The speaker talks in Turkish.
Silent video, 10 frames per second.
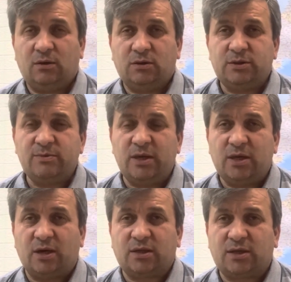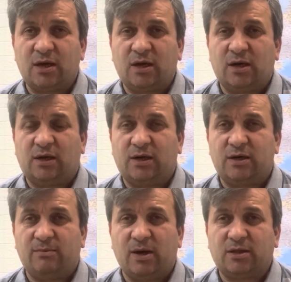Şimdi Yargıtay
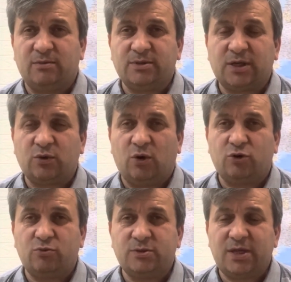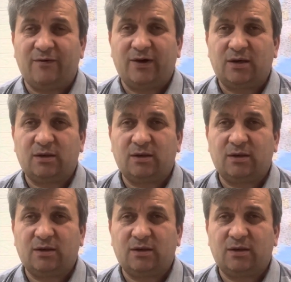kararlarına baktığımızda gördüğümüz ne var?